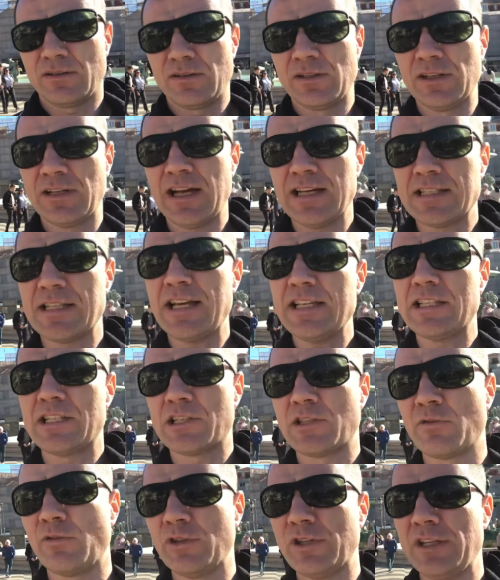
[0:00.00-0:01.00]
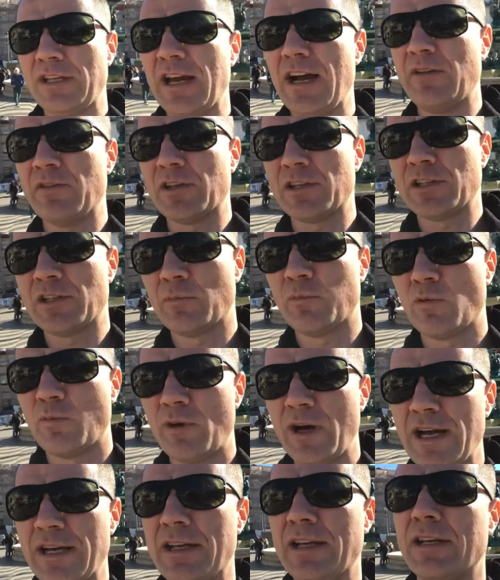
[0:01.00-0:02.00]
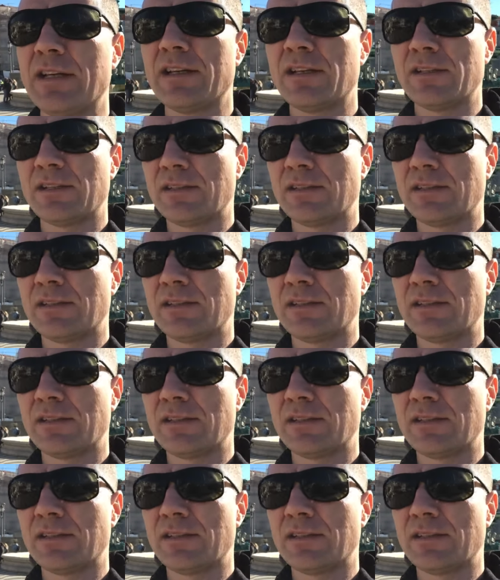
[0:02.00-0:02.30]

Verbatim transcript: доказательства вот явных на бумаге